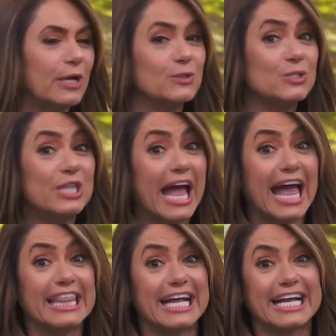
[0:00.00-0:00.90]
y a
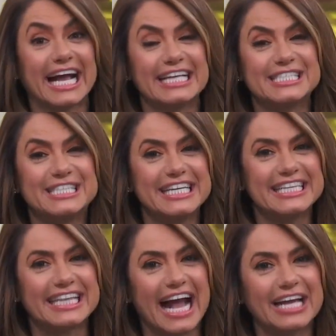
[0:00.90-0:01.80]
usted en
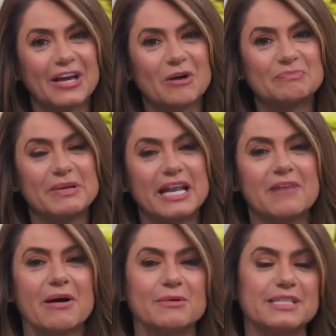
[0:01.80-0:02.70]
casita qué
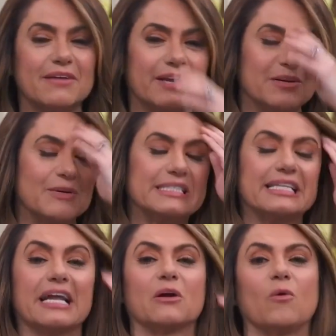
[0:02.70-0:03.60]
opina y vamos a ver
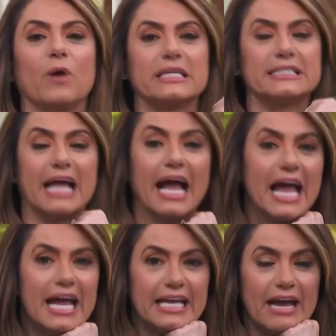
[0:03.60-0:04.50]
nuestra encuesta.
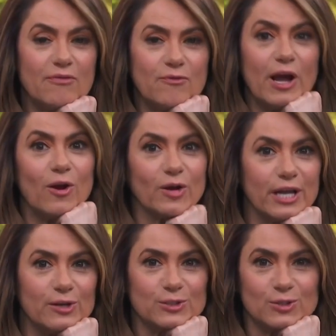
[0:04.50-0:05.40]
¿Qué fue lo
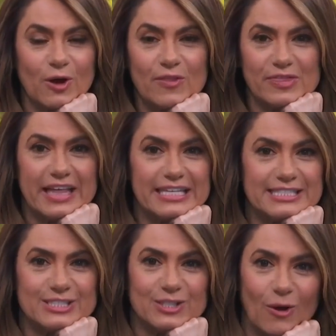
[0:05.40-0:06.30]
que nos
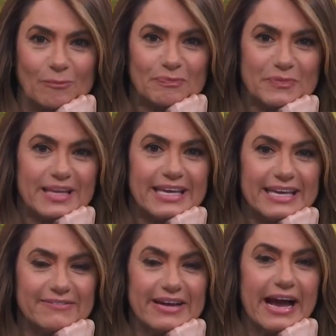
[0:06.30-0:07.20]
contestó?
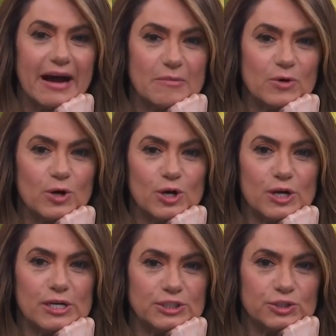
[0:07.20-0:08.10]
Y
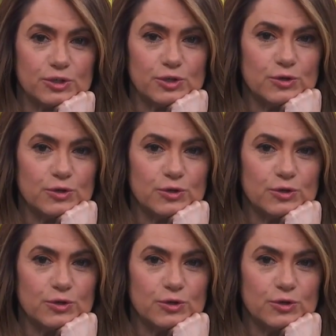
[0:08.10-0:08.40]
veamos. ¿Qué